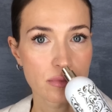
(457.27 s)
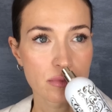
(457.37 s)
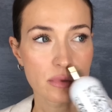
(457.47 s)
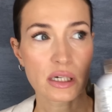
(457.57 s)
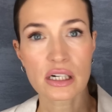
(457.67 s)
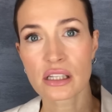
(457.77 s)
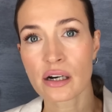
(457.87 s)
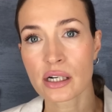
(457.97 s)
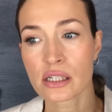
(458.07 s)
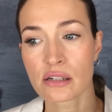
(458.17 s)

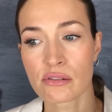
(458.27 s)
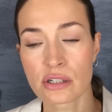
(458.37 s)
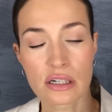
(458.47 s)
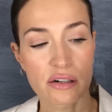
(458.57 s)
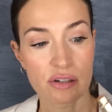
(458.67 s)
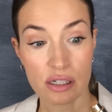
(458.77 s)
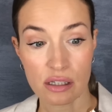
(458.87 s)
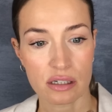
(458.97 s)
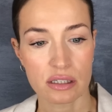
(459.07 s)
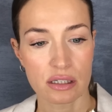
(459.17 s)
Никогда этого не
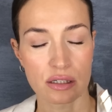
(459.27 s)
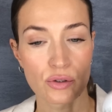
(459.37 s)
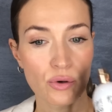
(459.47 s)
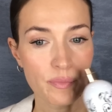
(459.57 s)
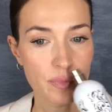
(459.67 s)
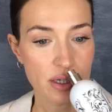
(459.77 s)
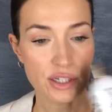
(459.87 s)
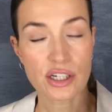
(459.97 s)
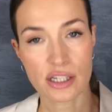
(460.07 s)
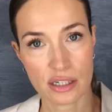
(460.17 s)
говорила, кстати, но
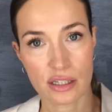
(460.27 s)
сейчас,